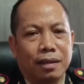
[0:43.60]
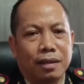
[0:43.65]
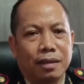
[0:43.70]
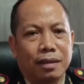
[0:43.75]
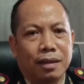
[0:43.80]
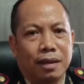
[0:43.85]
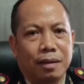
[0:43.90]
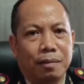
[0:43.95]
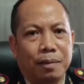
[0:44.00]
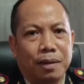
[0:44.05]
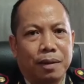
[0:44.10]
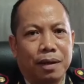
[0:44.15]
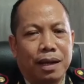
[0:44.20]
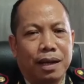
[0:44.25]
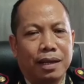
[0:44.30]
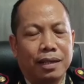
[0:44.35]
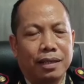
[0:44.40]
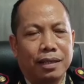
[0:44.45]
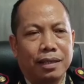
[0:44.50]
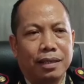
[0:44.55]
uh, travel
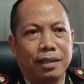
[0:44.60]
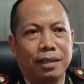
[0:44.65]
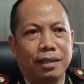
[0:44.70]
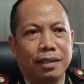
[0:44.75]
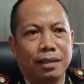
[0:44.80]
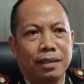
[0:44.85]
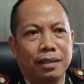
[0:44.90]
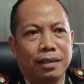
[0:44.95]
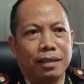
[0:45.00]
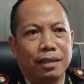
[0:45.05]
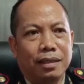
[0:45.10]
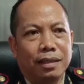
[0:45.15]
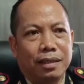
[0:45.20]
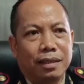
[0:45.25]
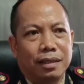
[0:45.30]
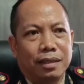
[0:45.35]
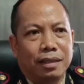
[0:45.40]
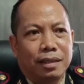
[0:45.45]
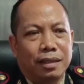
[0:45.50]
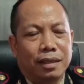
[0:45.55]
haji,
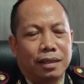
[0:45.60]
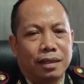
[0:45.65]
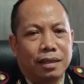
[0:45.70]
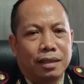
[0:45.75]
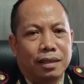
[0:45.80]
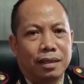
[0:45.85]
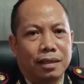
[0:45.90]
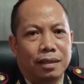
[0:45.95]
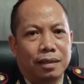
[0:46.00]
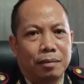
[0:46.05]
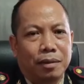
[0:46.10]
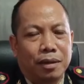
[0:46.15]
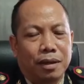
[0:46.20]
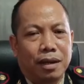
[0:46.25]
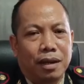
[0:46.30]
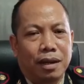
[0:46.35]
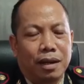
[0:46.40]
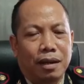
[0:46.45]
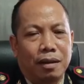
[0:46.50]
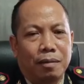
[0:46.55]
uh,
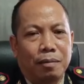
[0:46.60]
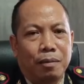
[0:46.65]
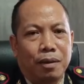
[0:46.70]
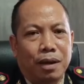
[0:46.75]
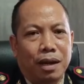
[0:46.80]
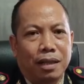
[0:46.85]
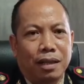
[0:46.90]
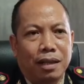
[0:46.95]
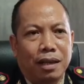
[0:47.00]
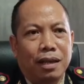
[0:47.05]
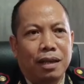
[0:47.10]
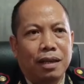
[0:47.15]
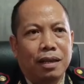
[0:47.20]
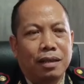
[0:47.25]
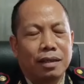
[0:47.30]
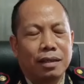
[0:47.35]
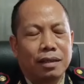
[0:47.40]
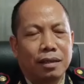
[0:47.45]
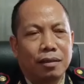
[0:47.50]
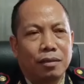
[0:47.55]
benar ada laporannya,
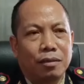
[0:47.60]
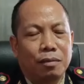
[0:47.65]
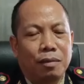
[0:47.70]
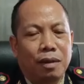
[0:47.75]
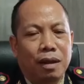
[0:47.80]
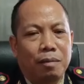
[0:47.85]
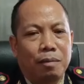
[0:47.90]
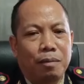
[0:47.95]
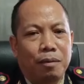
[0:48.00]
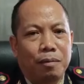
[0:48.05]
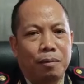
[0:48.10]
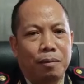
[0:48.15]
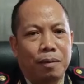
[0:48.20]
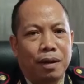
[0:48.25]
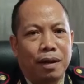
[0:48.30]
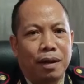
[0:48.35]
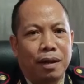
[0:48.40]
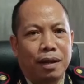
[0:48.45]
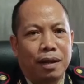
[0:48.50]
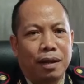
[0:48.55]
itu melapor
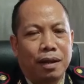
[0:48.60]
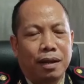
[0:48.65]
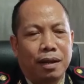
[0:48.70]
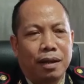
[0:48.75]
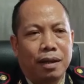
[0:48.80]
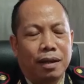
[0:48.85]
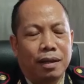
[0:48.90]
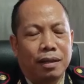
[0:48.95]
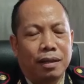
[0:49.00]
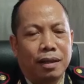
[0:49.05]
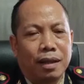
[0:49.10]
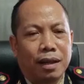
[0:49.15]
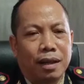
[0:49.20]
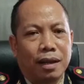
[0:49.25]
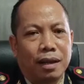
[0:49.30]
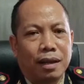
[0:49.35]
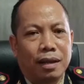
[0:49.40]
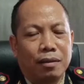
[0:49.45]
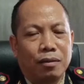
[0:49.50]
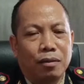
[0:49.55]
pada
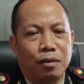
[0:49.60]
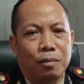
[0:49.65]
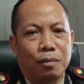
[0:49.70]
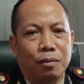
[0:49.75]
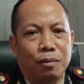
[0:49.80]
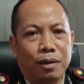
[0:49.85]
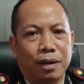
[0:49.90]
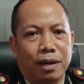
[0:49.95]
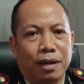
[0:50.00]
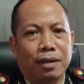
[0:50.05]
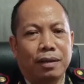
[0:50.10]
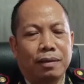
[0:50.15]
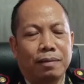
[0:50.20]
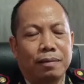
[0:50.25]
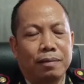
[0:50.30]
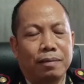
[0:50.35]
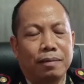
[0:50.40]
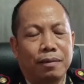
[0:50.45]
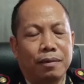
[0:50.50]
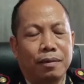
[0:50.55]
tanggal
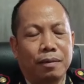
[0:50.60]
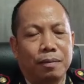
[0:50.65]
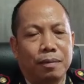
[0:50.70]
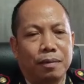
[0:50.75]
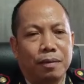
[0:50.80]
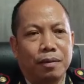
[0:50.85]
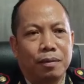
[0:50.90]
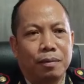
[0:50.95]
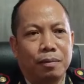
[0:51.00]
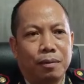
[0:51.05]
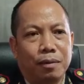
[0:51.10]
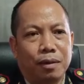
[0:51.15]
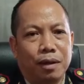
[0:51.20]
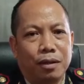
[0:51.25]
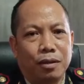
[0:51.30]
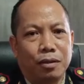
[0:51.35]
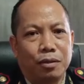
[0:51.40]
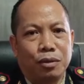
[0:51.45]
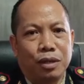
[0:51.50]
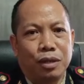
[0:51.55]
26,
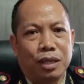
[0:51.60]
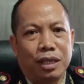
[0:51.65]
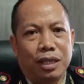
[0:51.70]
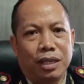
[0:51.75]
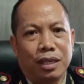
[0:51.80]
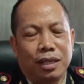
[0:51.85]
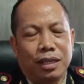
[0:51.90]
26 Juni.